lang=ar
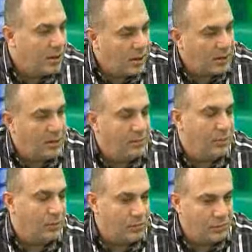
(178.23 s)
اكيد
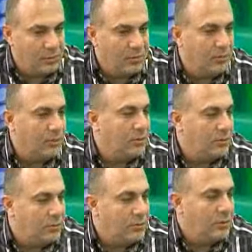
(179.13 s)
بتكون
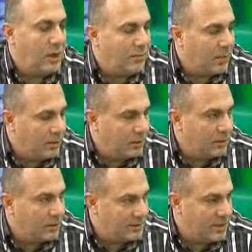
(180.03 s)
انعملت
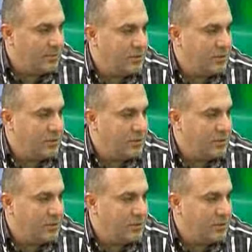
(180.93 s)
الرزنامه